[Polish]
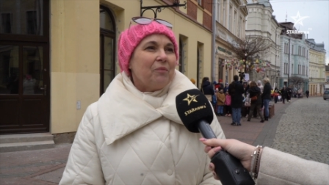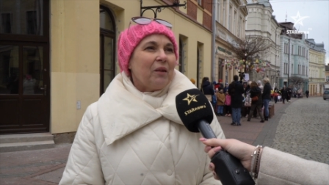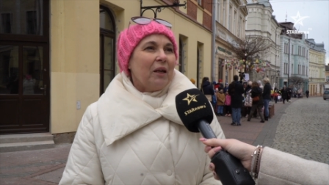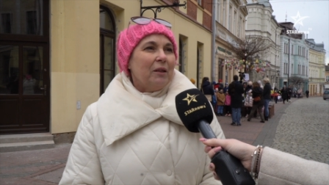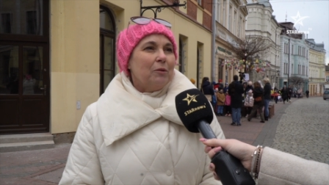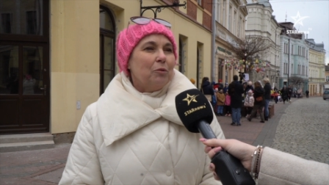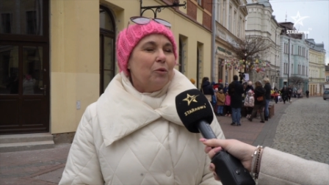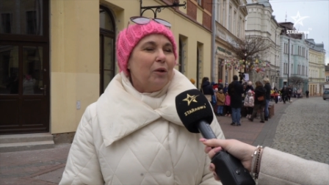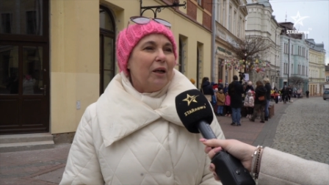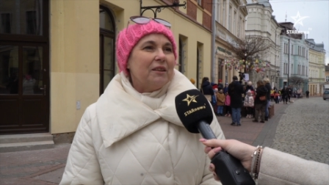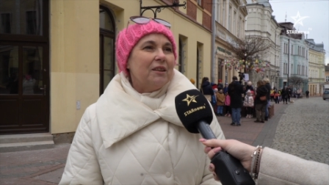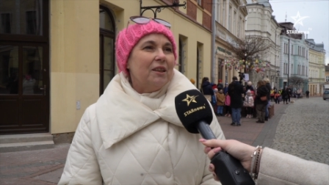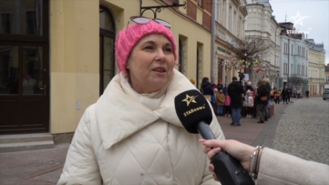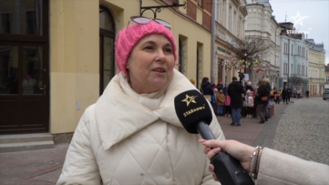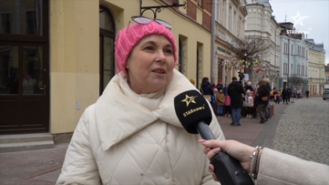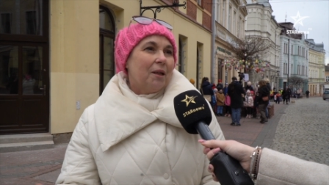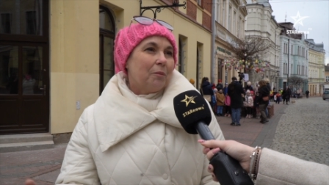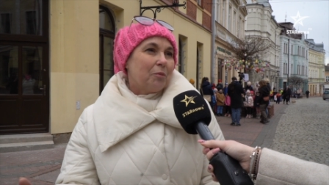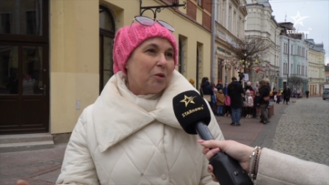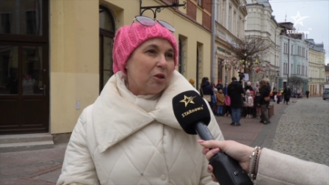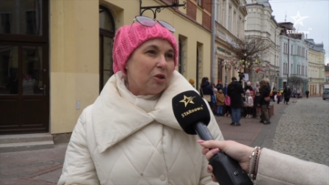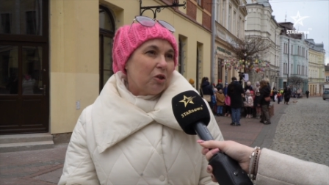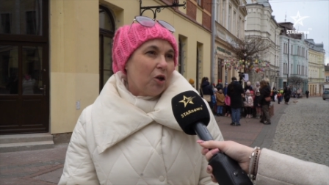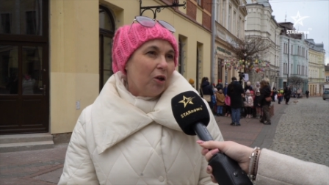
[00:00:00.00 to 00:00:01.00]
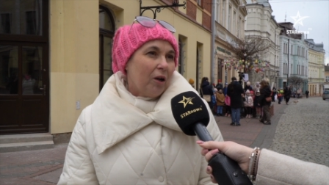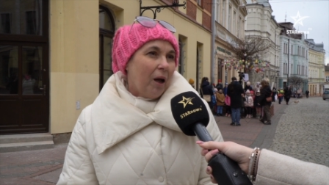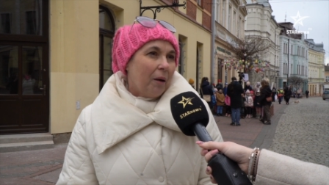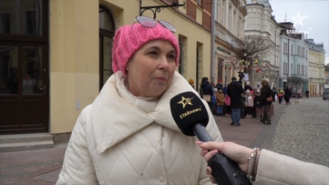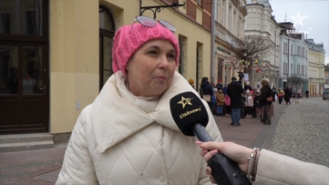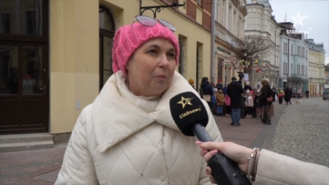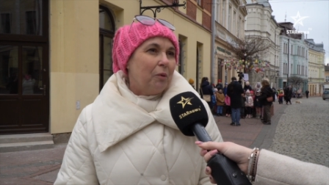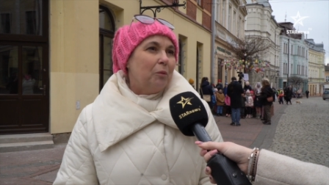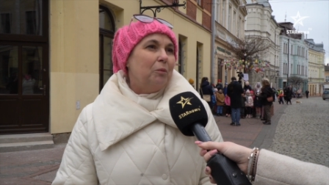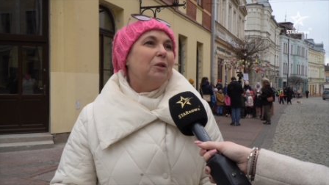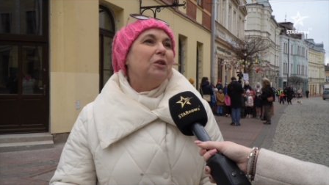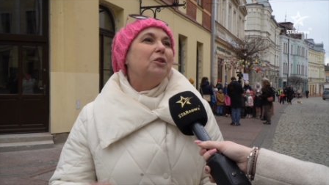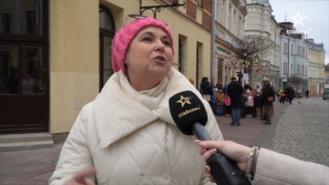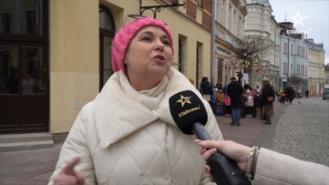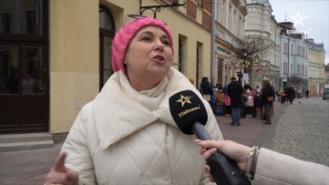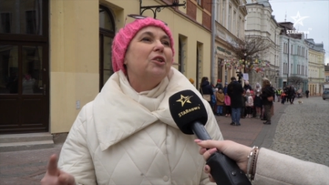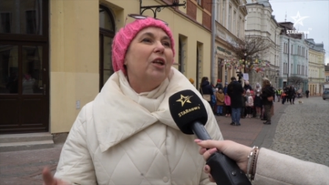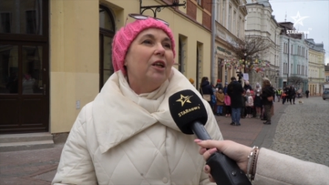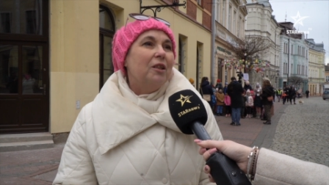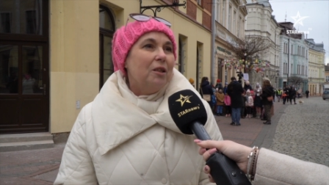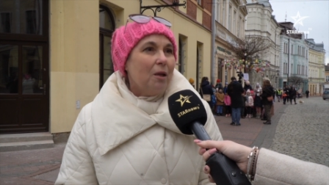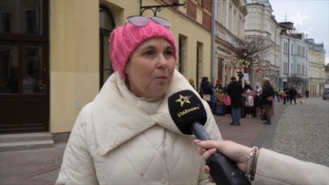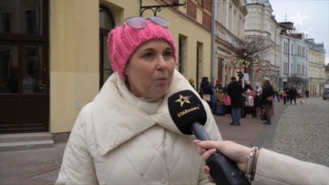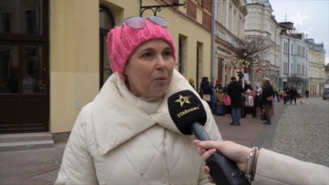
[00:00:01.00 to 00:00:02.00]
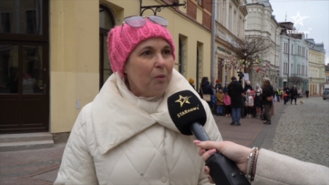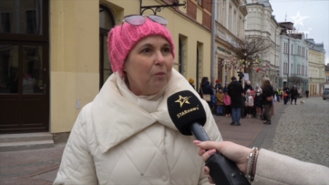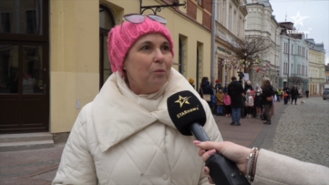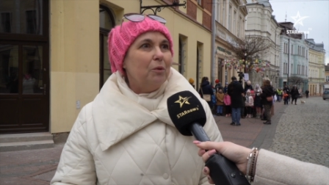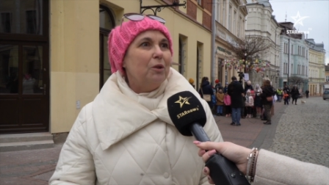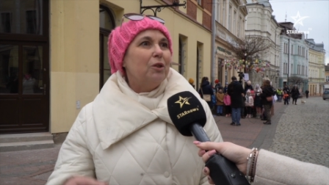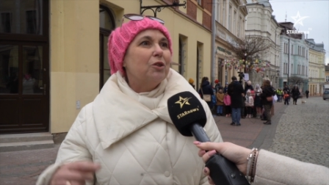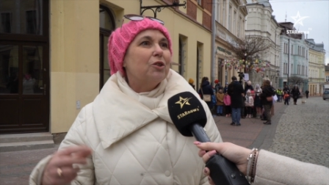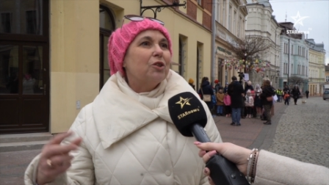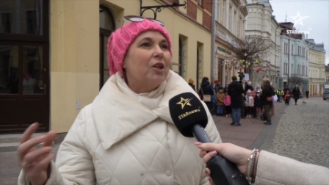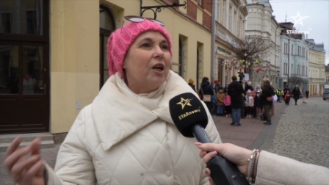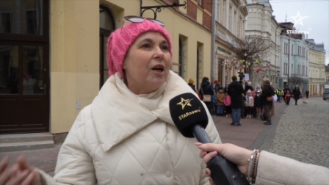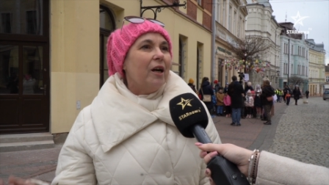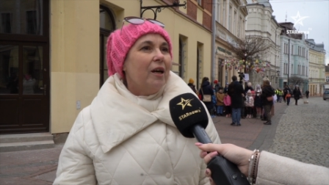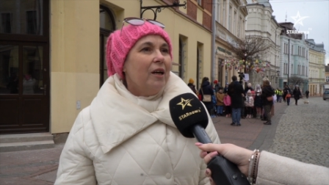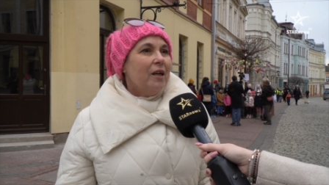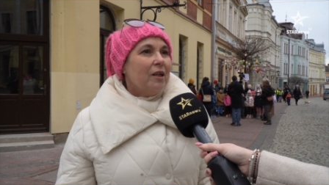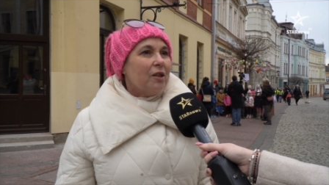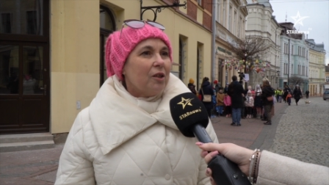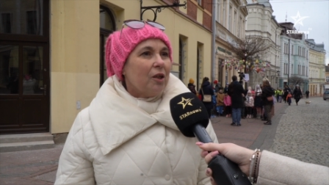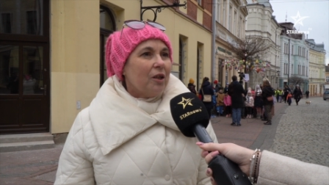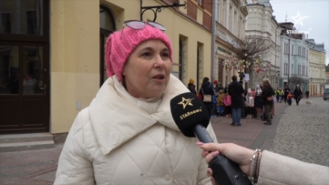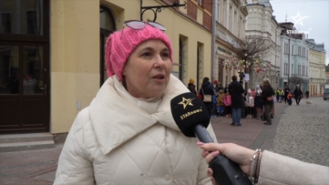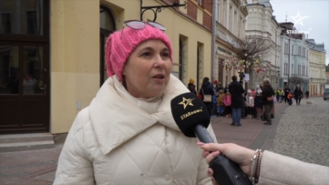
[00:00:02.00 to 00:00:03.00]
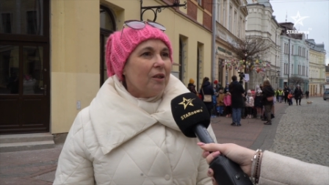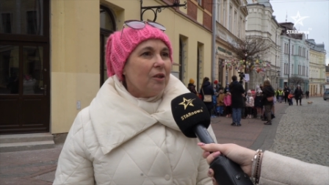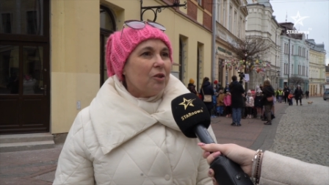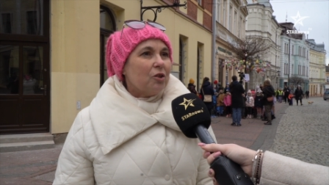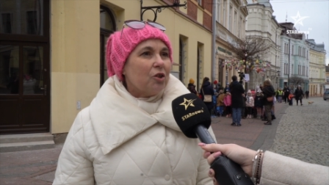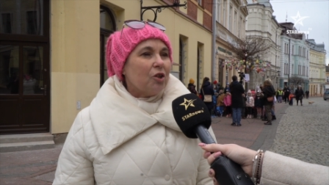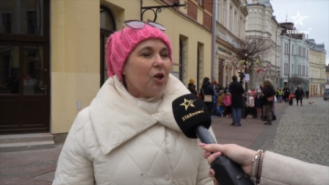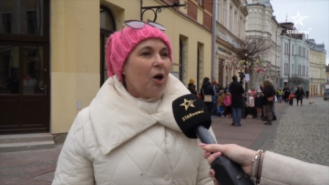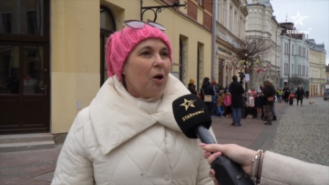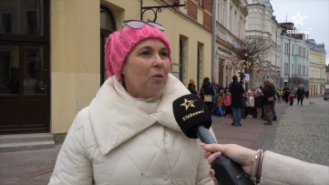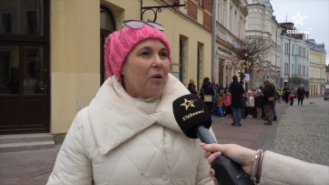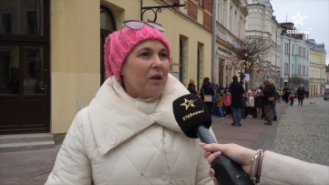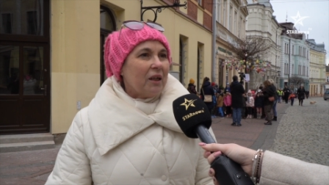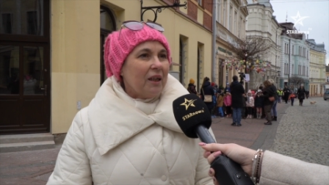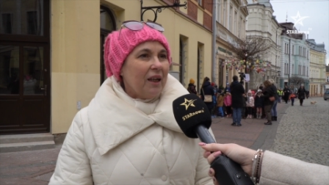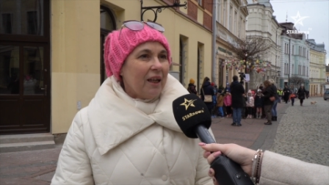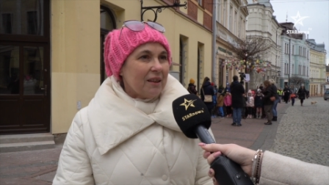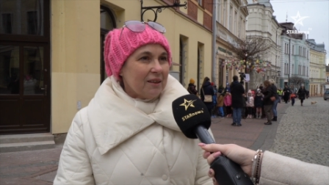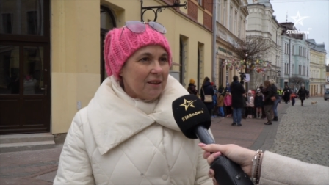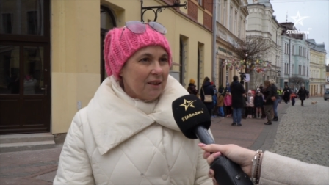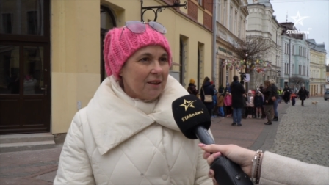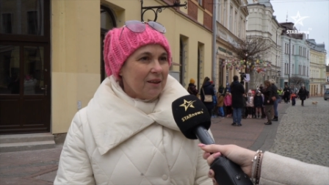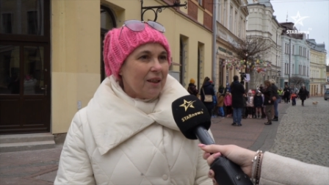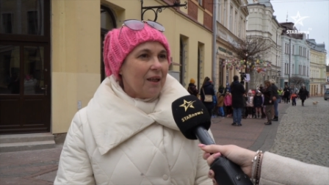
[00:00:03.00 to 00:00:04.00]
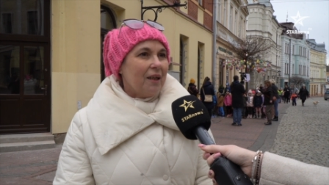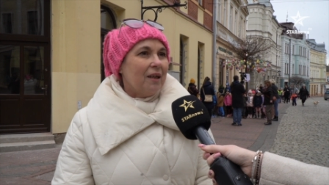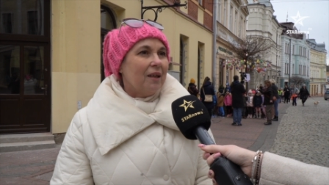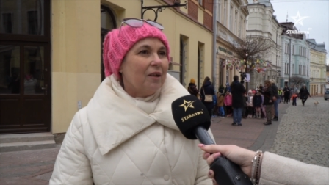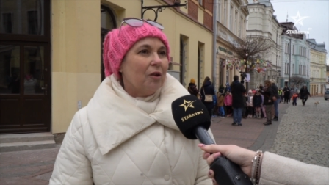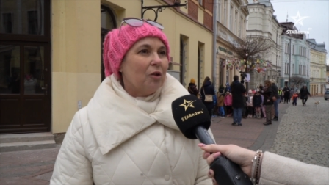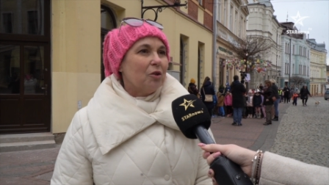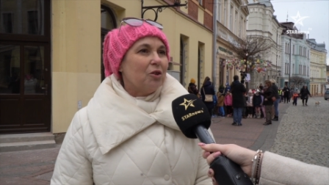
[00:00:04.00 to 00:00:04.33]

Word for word: edukacyjne, przedszkola publiczne, niepubliczne, e, szkoły, klasy te